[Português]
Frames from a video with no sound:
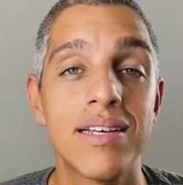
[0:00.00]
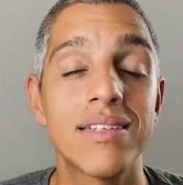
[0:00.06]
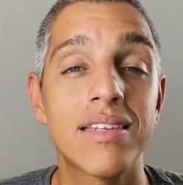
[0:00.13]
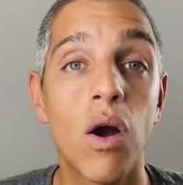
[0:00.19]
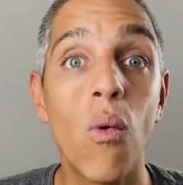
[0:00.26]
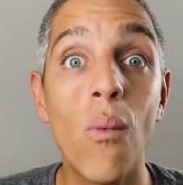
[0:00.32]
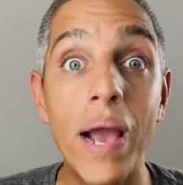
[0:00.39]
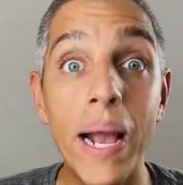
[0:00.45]

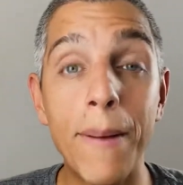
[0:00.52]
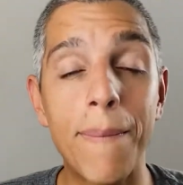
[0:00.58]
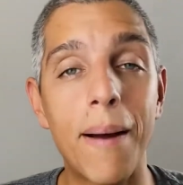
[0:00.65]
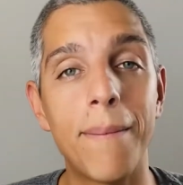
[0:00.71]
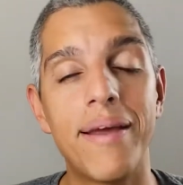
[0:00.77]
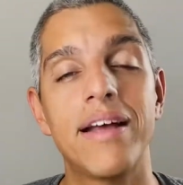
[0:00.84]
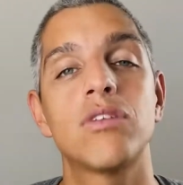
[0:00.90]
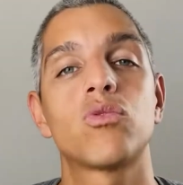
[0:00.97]
Então o
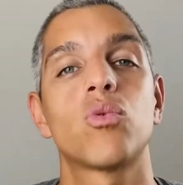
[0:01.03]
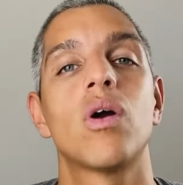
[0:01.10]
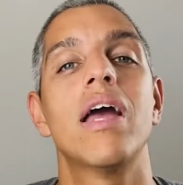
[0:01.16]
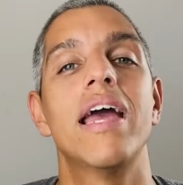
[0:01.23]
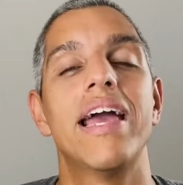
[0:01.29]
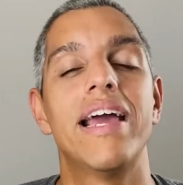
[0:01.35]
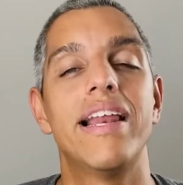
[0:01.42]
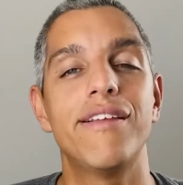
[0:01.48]
equipamento
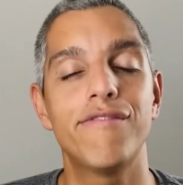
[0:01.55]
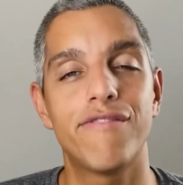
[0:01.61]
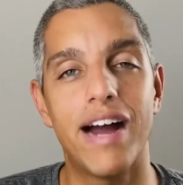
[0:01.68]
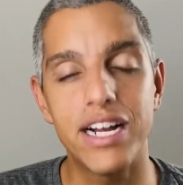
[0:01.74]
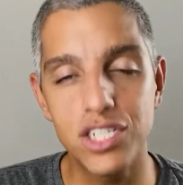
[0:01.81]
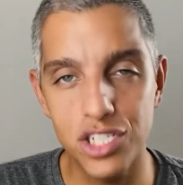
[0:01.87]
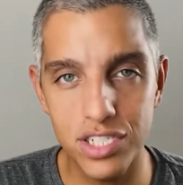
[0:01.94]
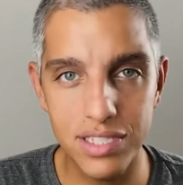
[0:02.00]
ele
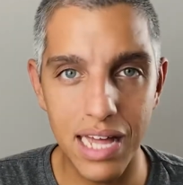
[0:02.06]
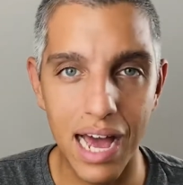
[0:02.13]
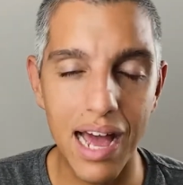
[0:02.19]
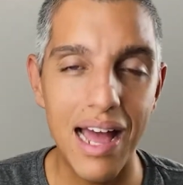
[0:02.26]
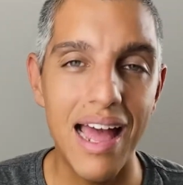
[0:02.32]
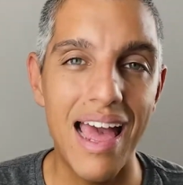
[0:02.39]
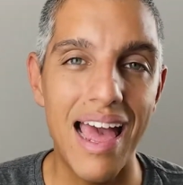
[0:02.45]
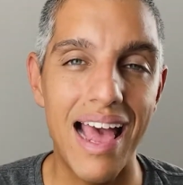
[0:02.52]
vai te
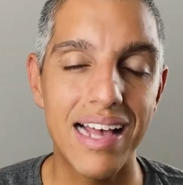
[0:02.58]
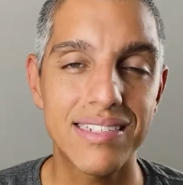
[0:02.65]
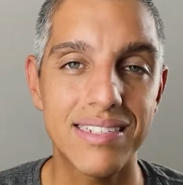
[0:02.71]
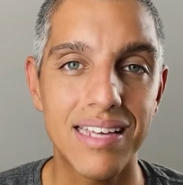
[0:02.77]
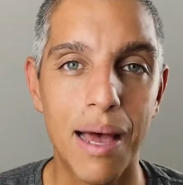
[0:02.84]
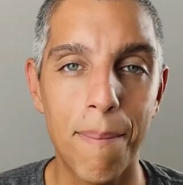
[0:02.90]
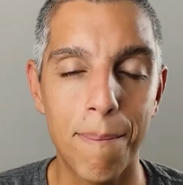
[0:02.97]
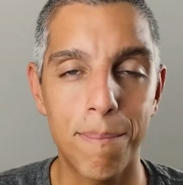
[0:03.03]
dar
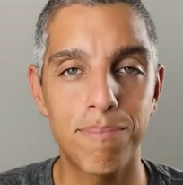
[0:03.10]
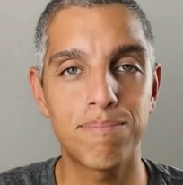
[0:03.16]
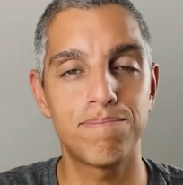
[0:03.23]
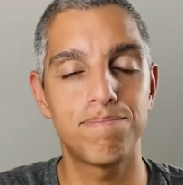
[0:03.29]
essa